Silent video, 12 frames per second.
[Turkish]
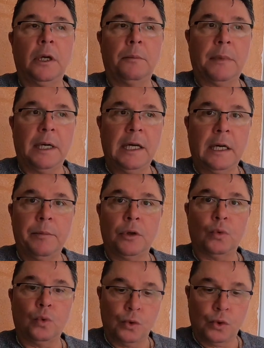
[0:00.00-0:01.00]
Baya bir
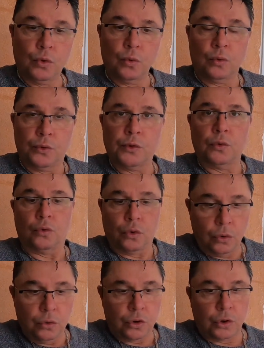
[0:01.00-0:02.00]
uzun uzun
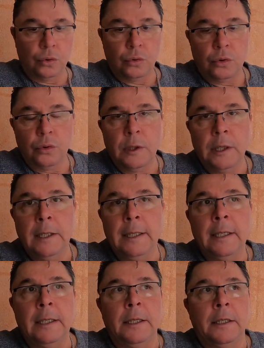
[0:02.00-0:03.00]
konuştuk.
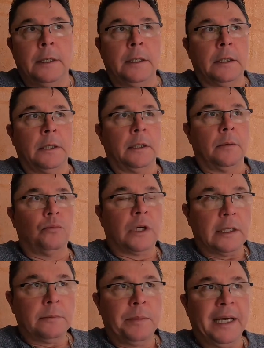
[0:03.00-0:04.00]

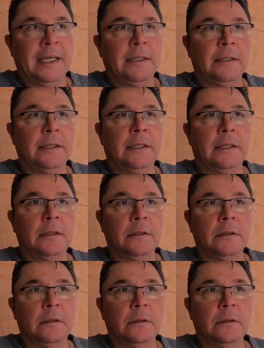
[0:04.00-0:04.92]
Murat Bey dedi,